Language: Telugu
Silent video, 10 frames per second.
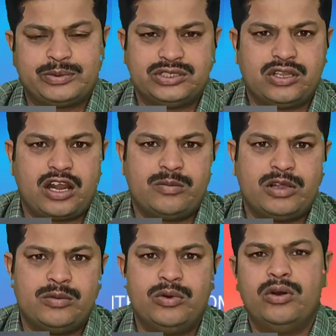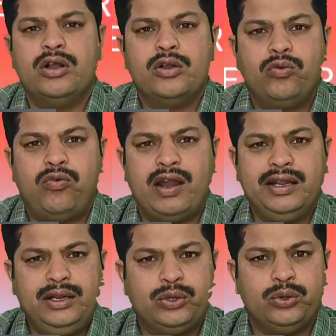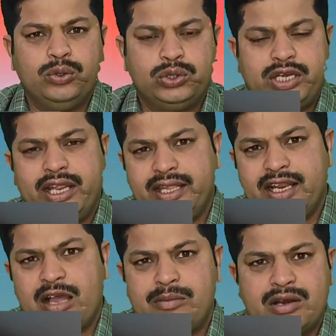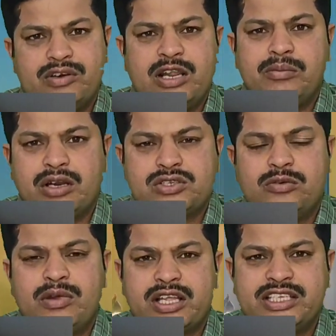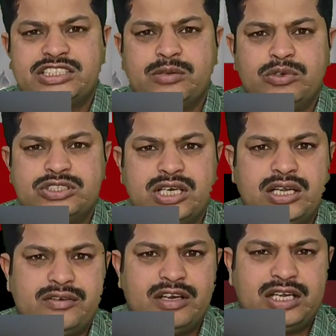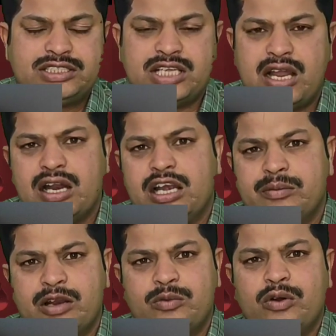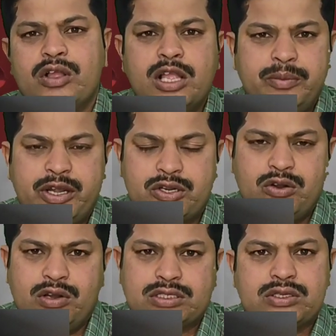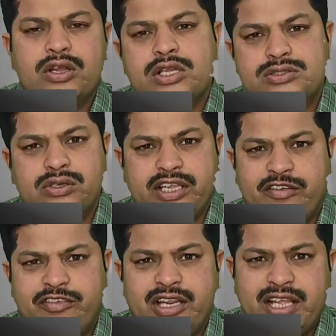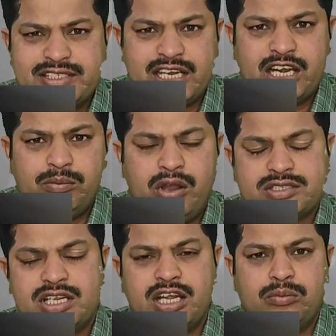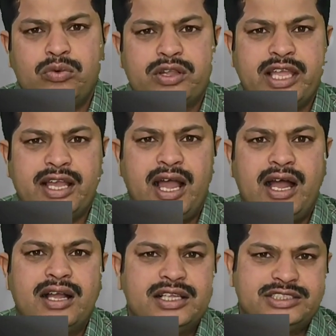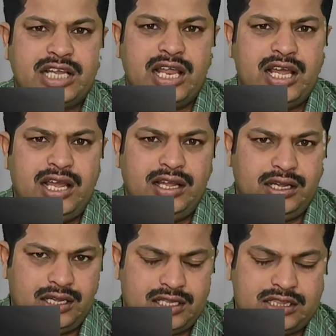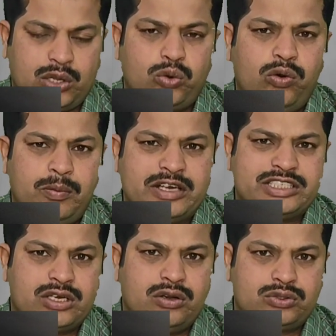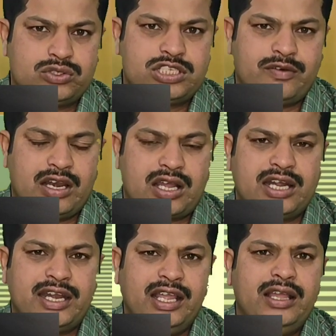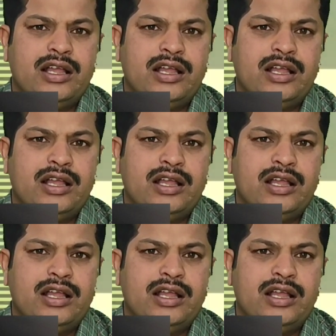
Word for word: ఆప్షన్ ద్వారా మనము వన్ టూ త్రీ ఇలా మనం నెంబర్స్లో మనకి ఇష్టం వచ్చినటువంటి ఛానల్ని మనము పెట్టుకోవచ్చు సో ఎఫ్టీఏ సెటప్ బాక్స్ అంటే ముఖ్యంగా చాలా తక్కువ బడ్జెట్లో చూసే వాళ్ళకంటే